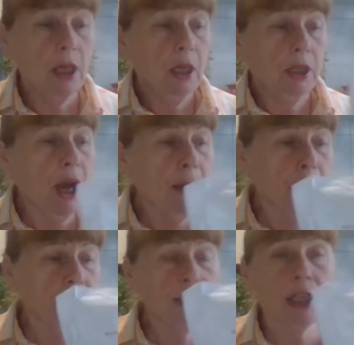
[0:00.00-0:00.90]
Я
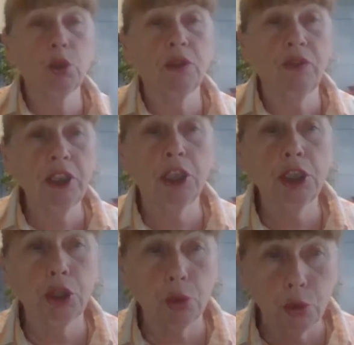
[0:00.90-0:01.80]
бросаю две-три
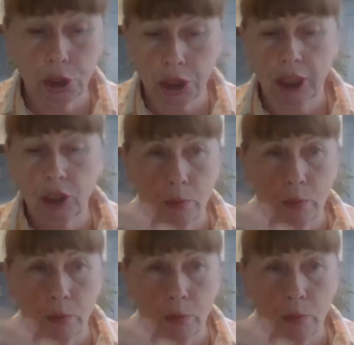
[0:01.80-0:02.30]
штучки. Это у